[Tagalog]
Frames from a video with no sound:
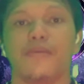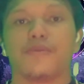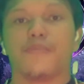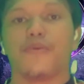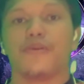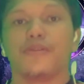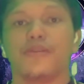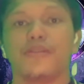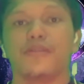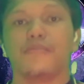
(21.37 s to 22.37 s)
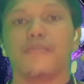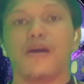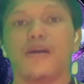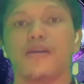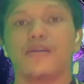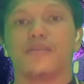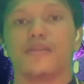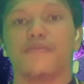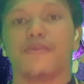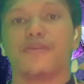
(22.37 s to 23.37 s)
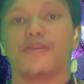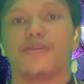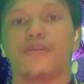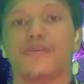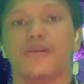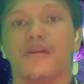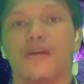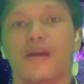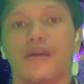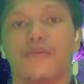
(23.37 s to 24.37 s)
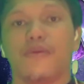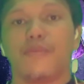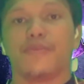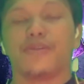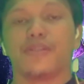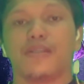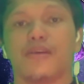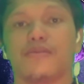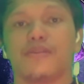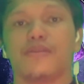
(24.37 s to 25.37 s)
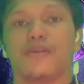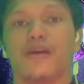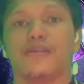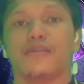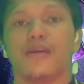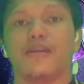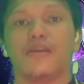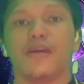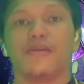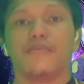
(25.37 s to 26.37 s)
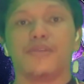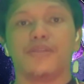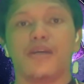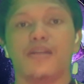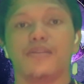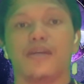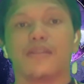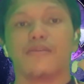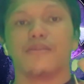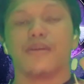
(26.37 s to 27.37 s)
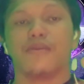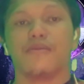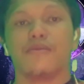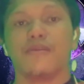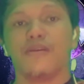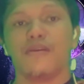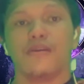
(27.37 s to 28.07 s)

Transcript: FLM supporters, bloggers, defender, and whopper shoutout sa inyo guys. And kay Michelle, shoutout sa iyo.